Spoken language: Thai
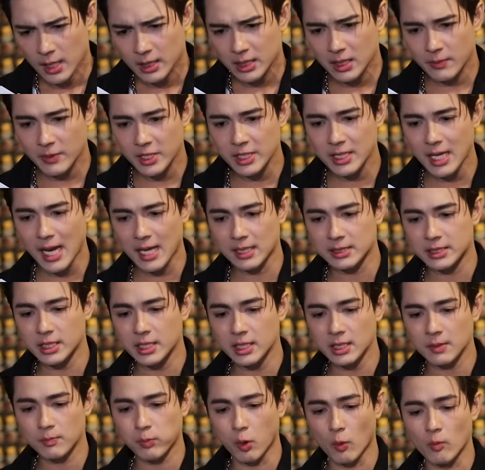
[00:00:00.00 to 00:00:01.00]
แต่บางอย่าง
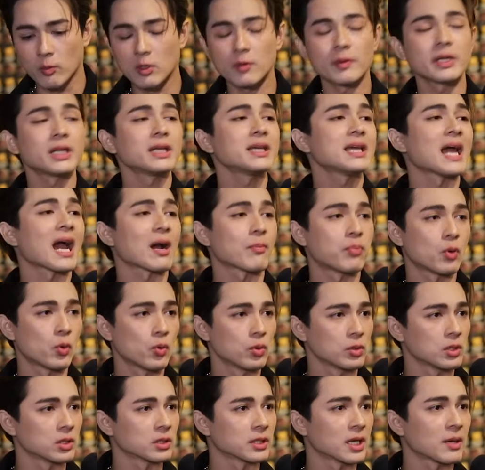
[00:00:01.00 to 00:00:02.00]
ที่ผมก็ไม่ได้อยากพู
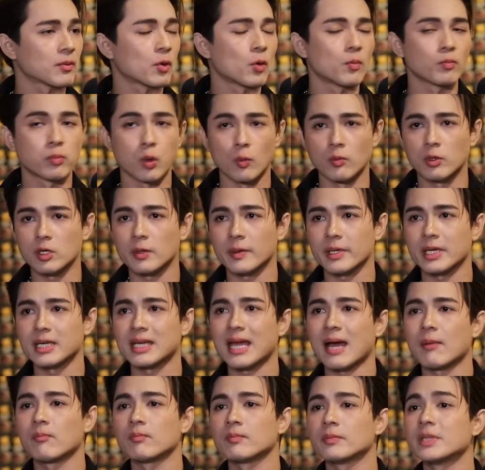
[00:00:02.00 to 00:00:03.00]
ดหรอกนะผมผมก็พ
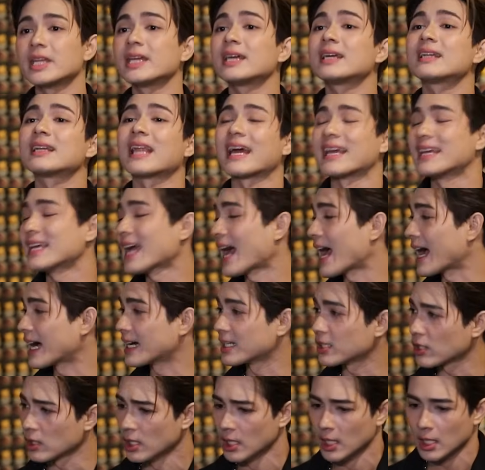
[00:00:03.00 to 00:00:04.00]
ยายามนิ่งหลายอย่าง
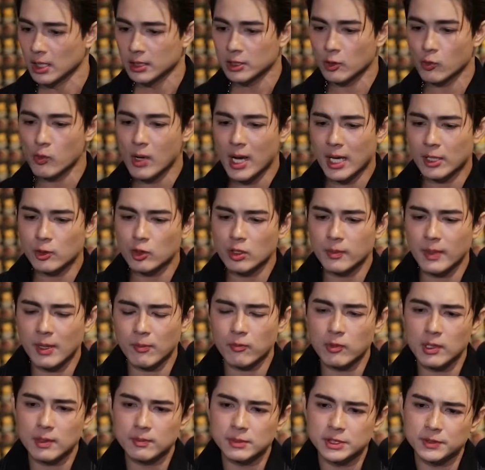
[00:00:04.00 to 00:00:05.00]
นะเนาะแต่ว่าด้วยแบ
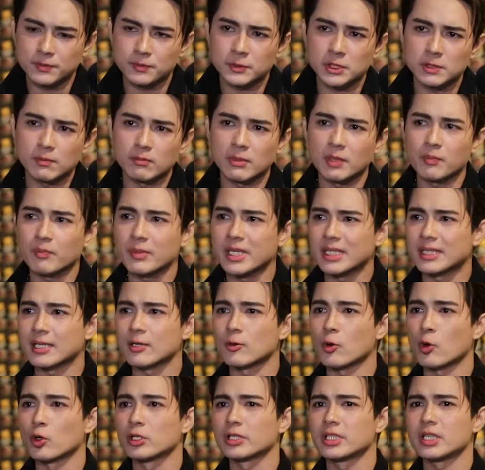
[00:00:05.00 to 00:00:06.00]
บว่ามันมันมี
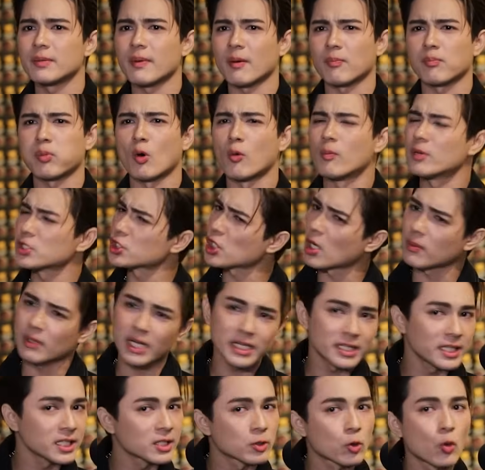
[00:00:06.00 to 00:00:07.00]
ทั้งคนที่แบบผมไม่ชอบอะ
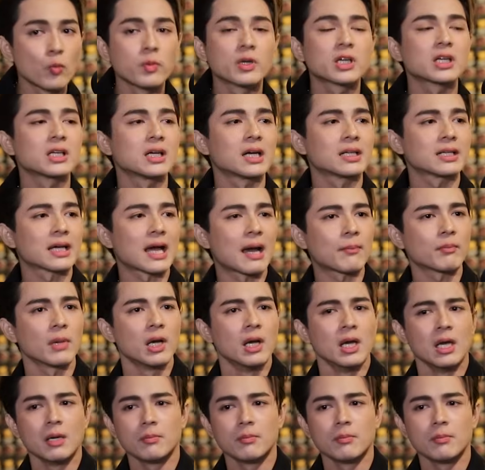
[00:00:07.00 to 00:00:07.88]
ไรที่คลุมเครือนะครับ